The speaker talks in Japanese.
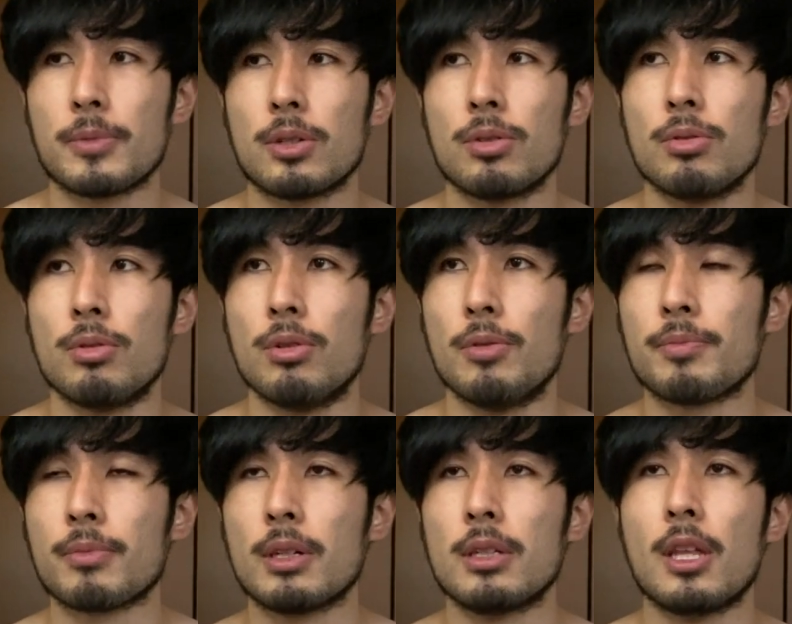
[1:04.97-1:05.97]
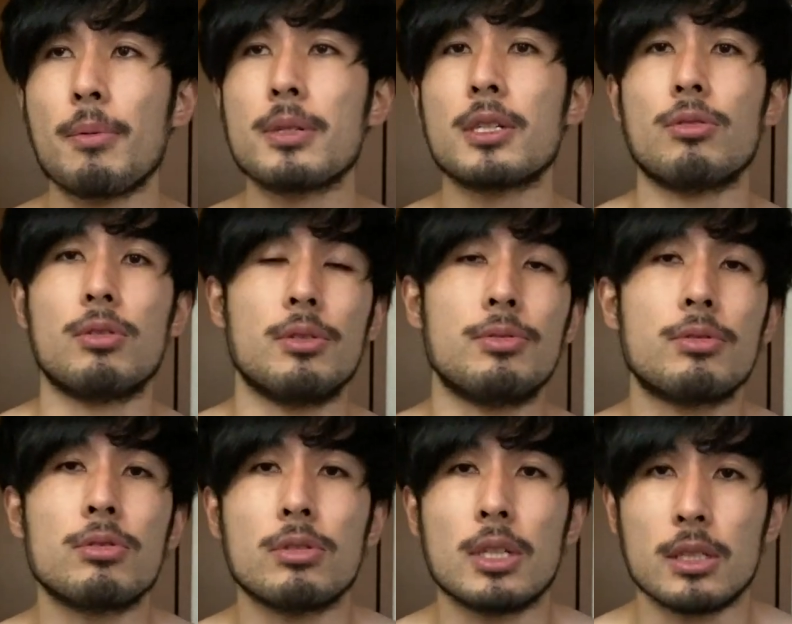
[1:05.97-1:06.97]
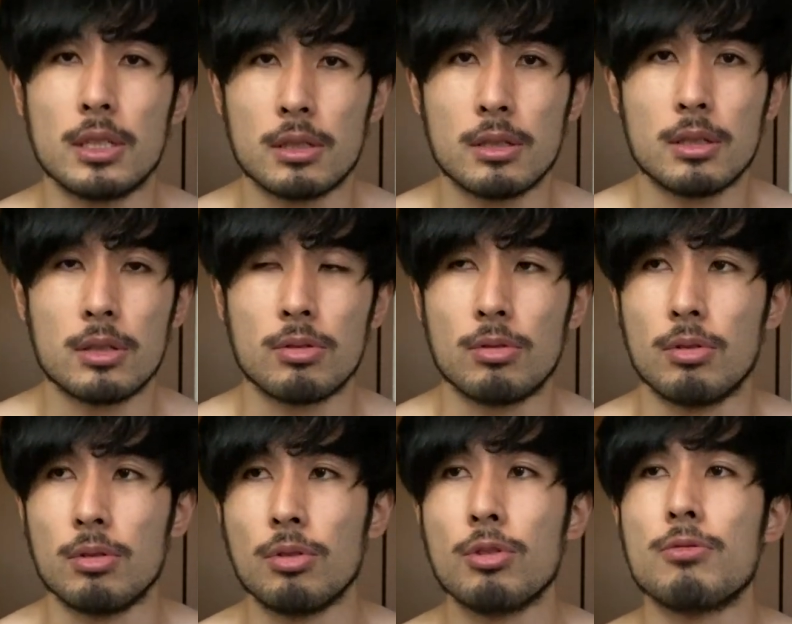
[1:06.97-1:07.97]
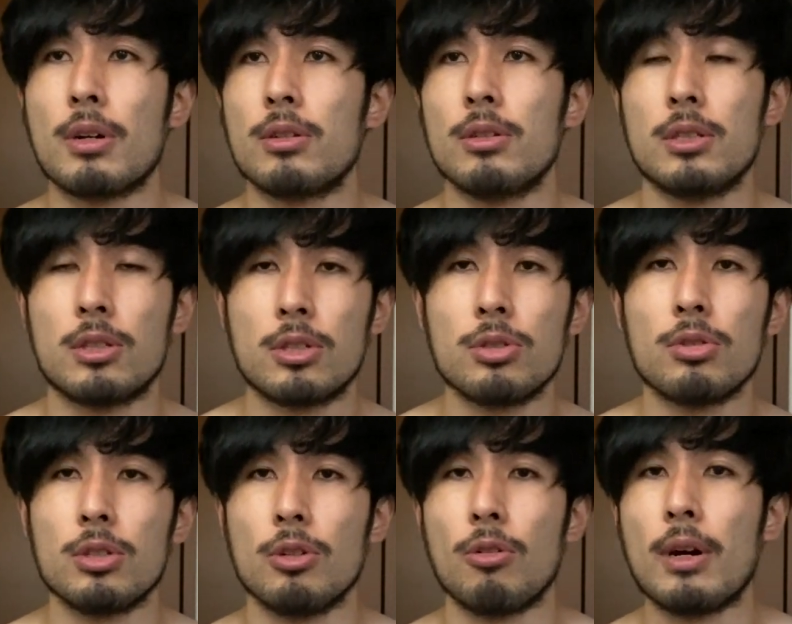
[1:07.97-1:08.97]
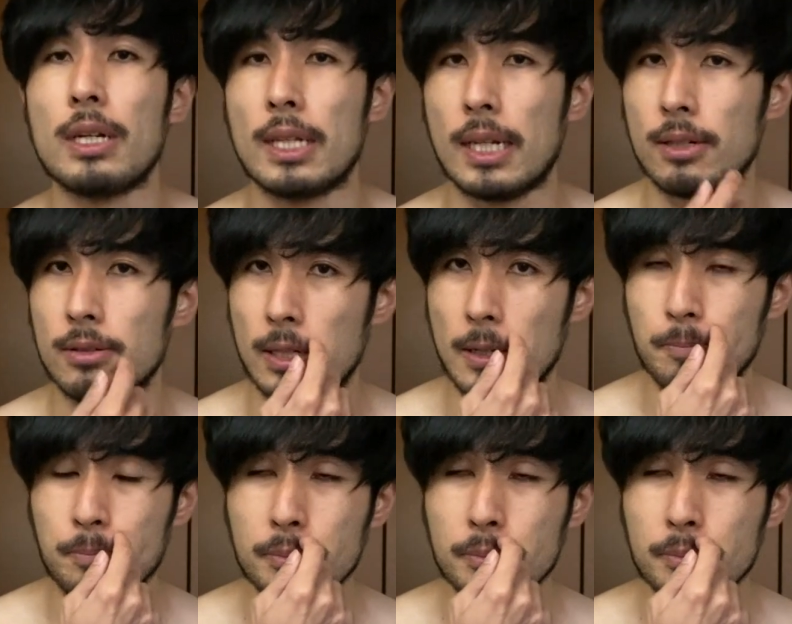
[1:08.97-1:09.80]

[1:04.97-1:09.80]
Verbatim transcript: その、食べちゃうのが普通なんです。その、良い悪い、強い弱いじゃなくて。